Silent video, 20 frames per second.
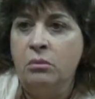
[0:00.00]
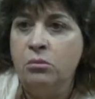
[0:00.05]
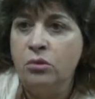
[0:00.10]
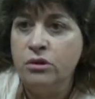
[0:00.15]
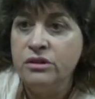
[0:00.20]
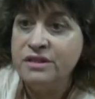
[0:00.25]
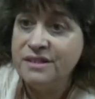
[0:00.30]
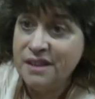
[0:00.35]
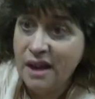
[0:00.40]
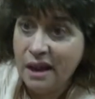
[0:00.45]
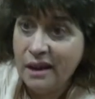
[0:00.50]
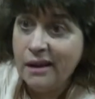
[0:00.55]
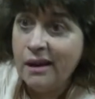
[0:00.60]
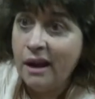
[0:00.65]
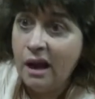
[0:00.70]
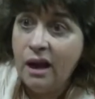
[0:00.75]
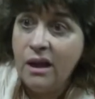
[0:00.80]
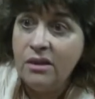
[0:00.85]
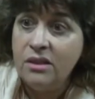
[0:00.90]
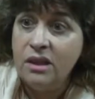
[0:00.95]
muy
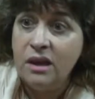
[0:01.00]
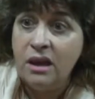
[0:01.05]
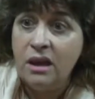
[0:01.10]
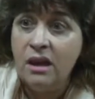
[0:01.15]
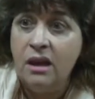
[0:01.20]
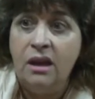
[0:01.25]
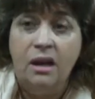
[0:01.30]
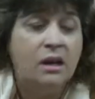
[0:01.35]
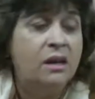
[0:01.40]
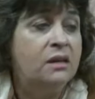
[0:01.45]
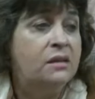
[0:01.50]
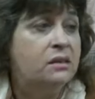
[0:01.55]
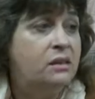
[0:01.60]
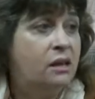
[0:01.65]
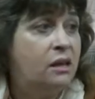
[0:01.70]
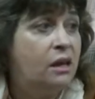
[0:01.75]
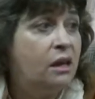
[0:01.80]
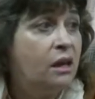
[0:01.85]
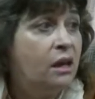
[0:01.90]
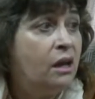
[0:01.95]
cerca de,
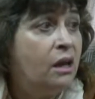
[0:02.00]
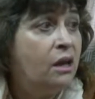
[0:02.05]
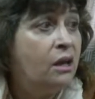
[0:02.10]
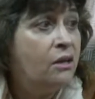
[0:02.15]
este,